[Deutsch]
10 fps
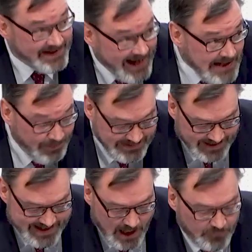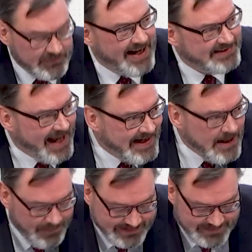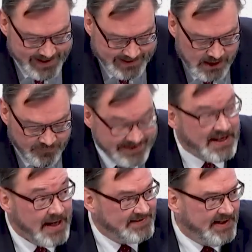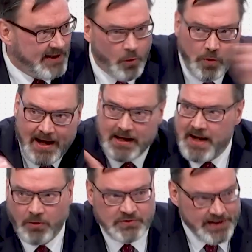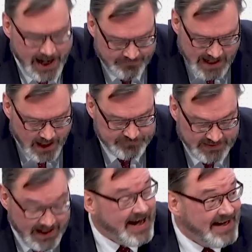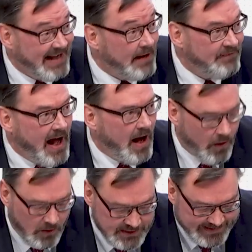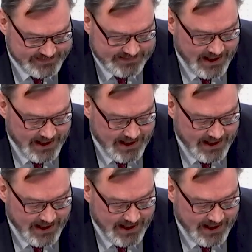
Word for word: kein Parteiauftrag, keine Parteirelevanz. CDUler genauso da wie AfDler. Da war auch nichts